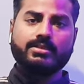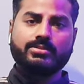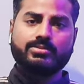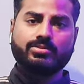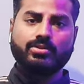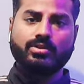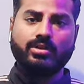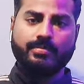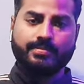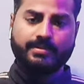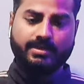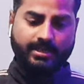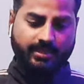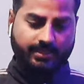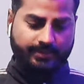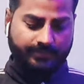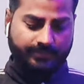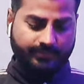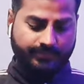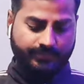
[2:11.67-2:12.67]
सो so, आपका
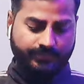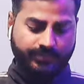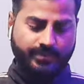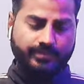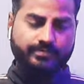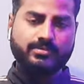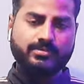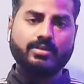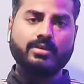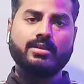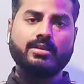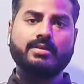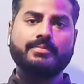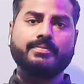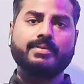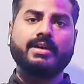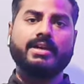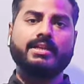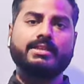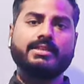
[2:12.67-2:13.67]
फिफ्थ
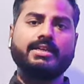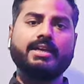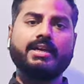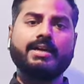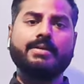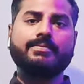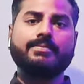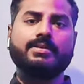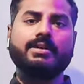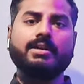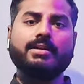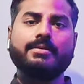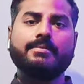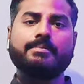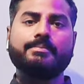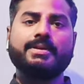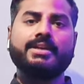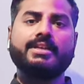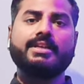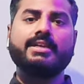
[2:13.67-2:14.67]
पे आता है आपका
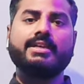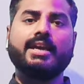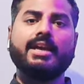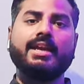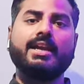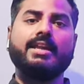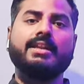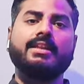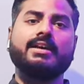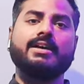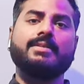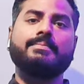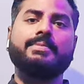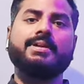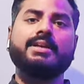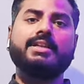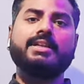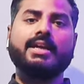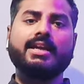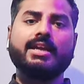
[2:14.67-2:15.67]
पी टी आई एन आर
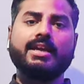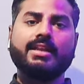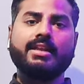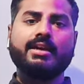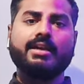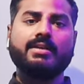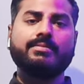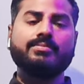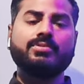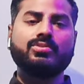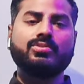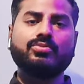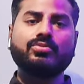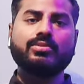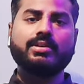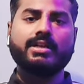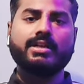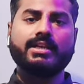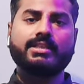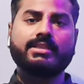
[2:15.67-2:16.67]
पी टी आई एन आर हम क्यों
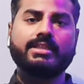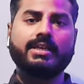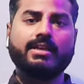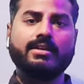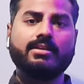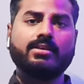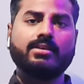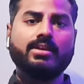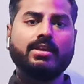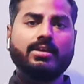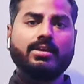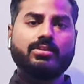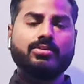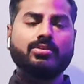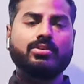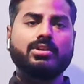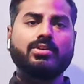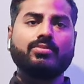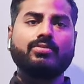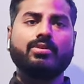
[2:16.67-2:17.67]
कराते हैं
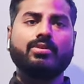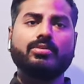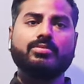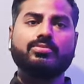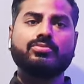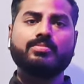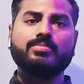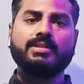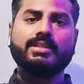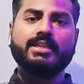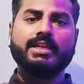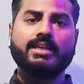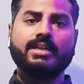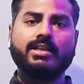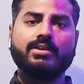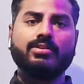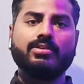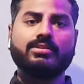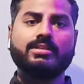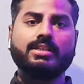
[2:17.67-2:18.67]
क्योंकि वो उसमें
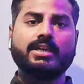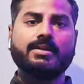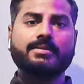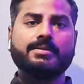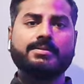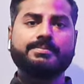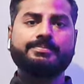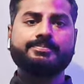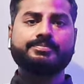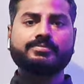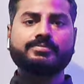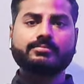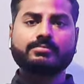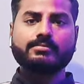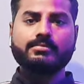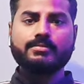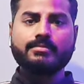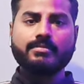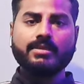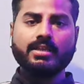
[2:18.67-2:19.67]
देखना होता है
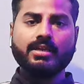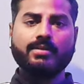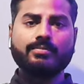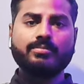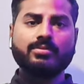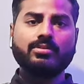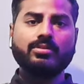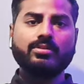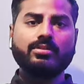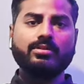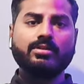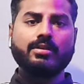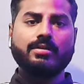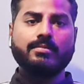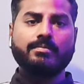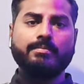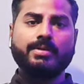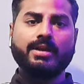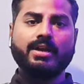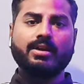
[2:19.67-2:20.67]
हमको
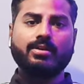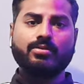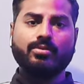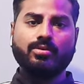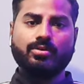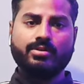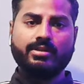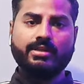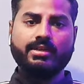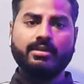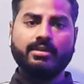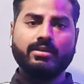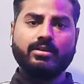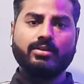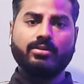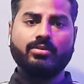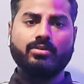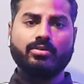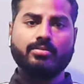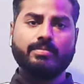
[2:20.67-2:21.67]
ब्लड
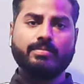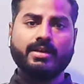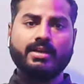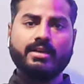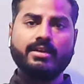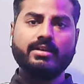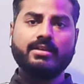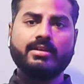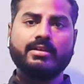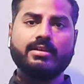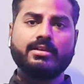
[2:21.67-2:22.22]
क्लोटिंग और ब्लड